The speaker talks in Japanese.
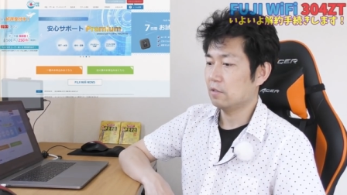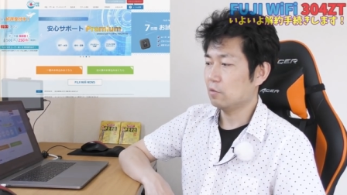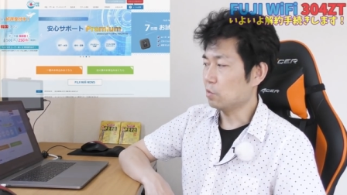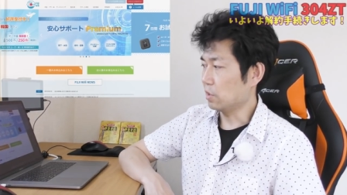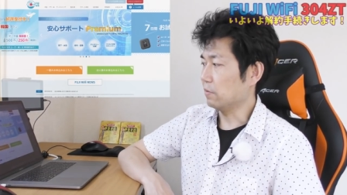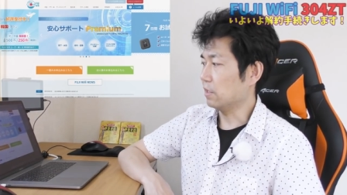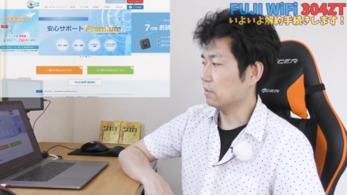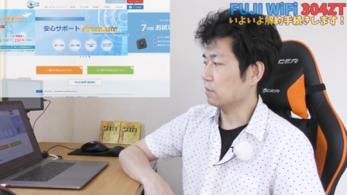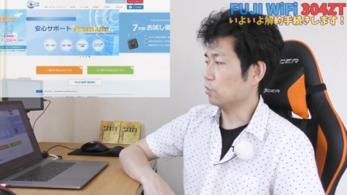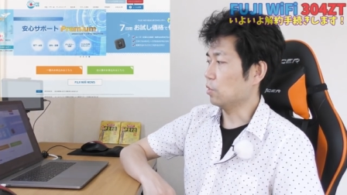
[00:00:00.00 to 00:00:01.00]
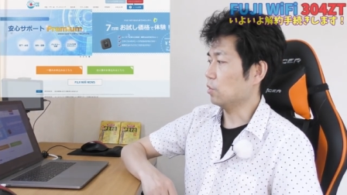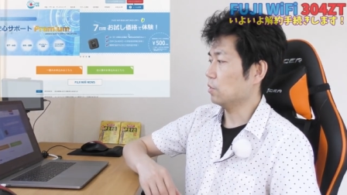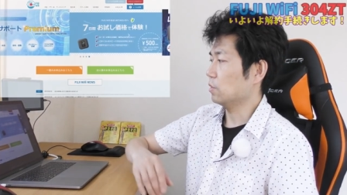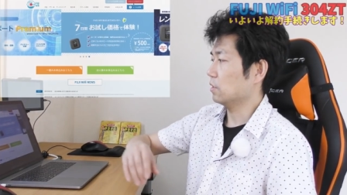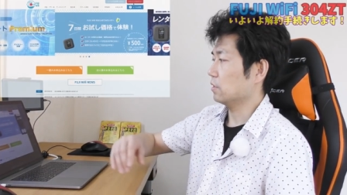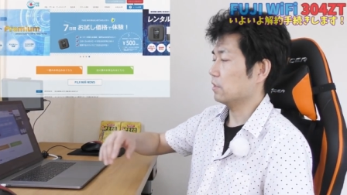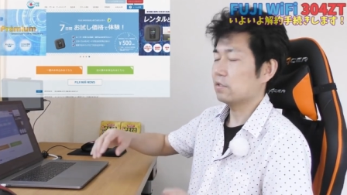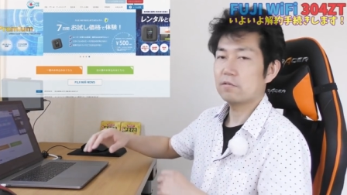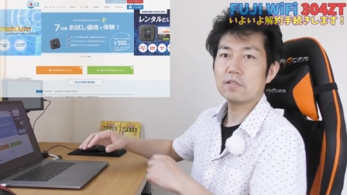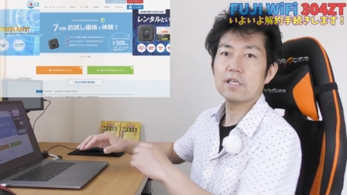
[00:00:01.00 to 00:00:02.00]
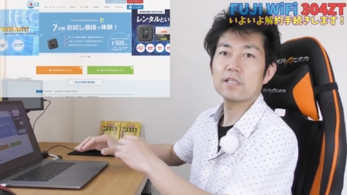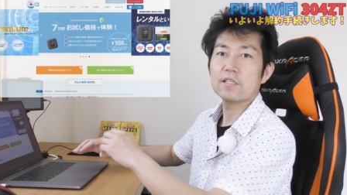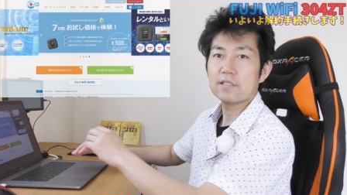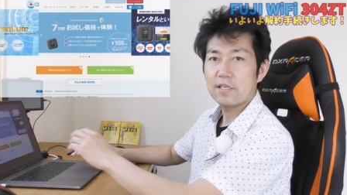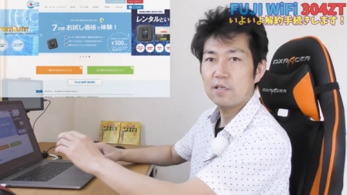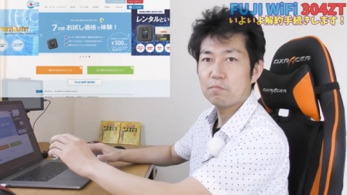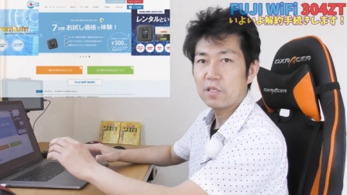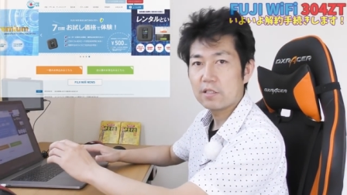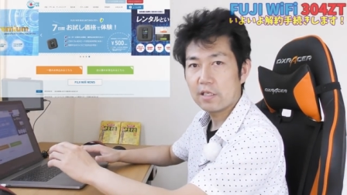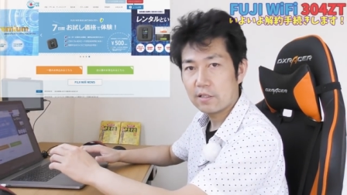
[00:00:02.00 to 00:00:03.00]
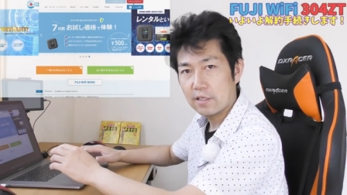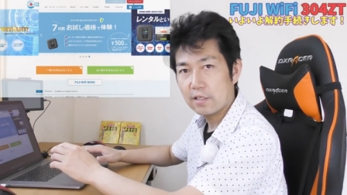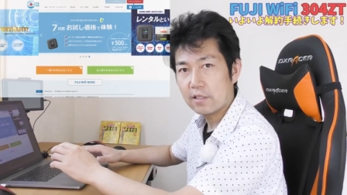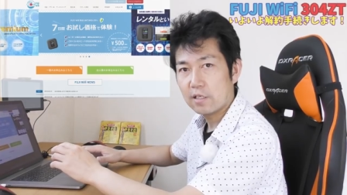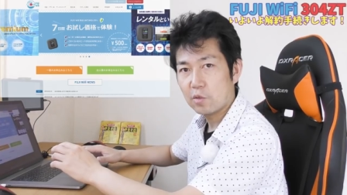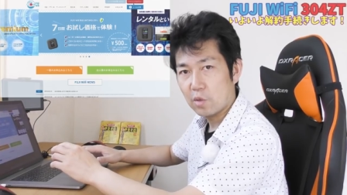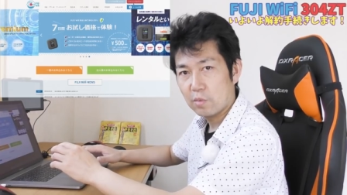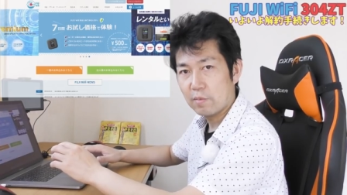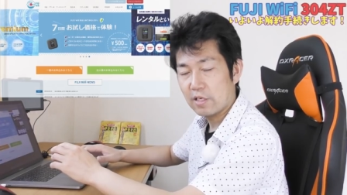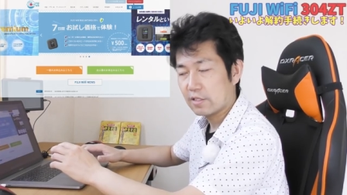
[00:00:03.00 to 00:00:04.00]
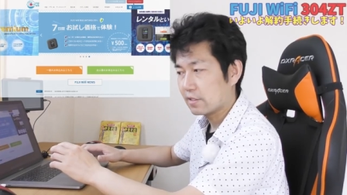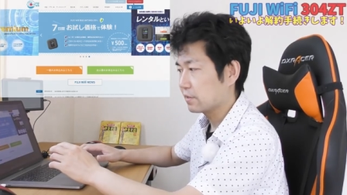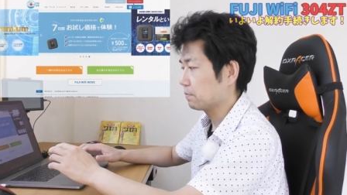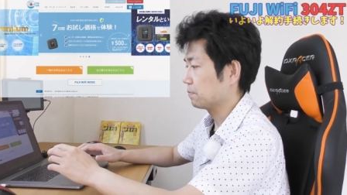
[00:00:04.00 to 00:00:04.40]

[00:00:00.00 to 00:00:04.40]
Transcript: 今回はその手続きだけですね、まずやっていきたいと思います。